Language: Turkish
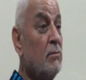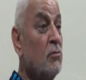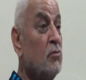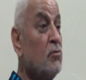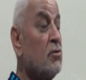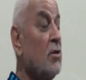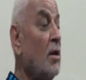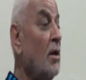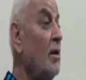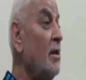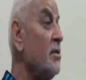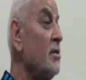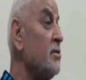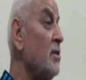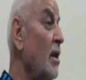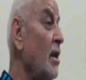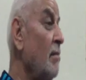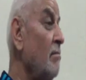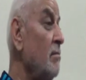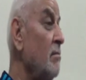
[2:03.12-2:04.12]
Musa
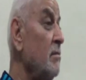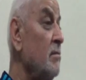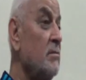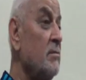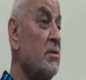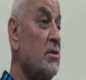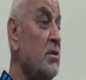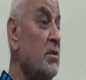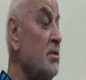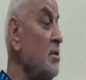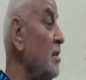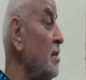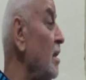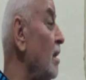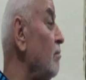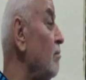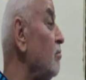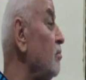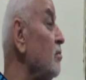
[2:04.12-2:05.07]
Aleyhisselam siz neden